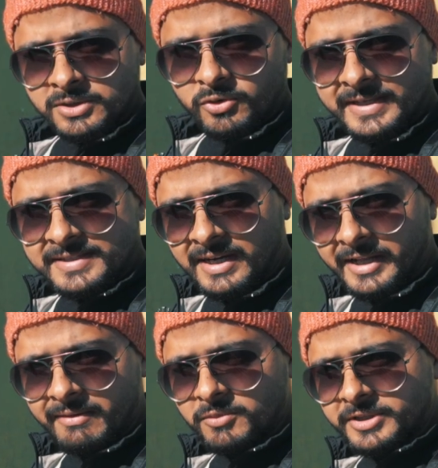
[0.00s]
सो गई
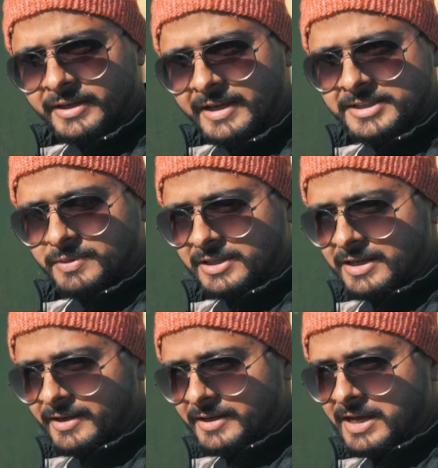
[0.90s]
सांकरी में मुझे एक नई चीज़ पता
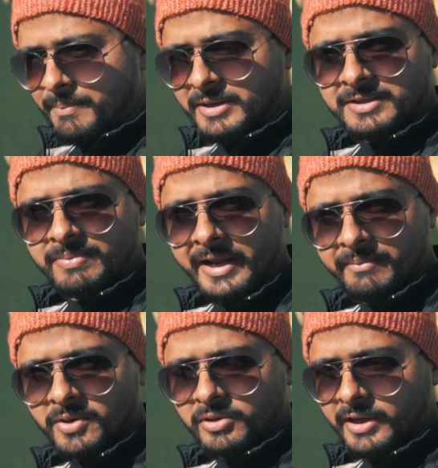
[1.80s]
लगी है कि यहाँ पे जिपलाइन
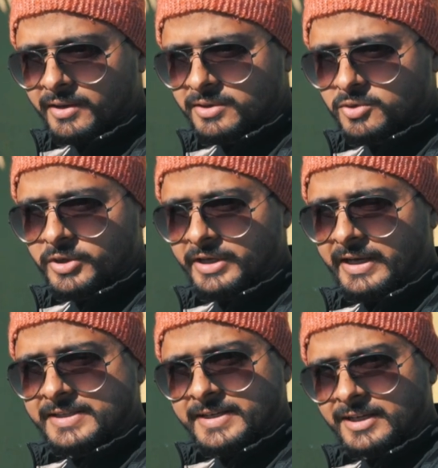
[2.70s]
भी होता है जो कि
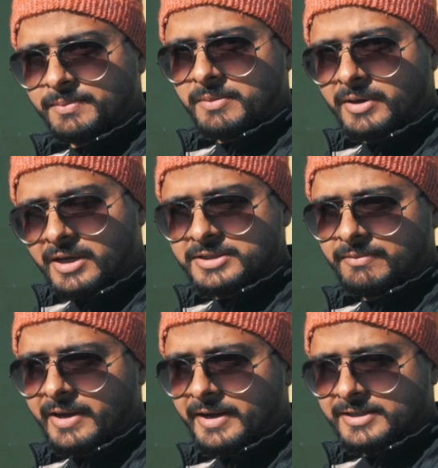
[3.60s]
एशिया का सबसे बड़ा
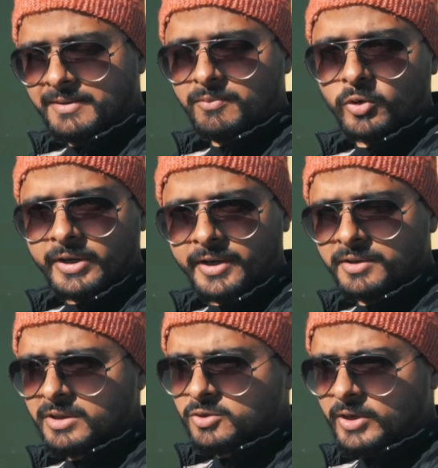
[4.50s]
जिपलाइन ऐसा है बोल रहे
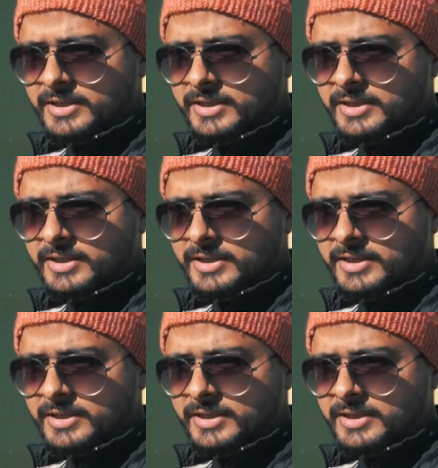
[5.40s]
हैं जो कि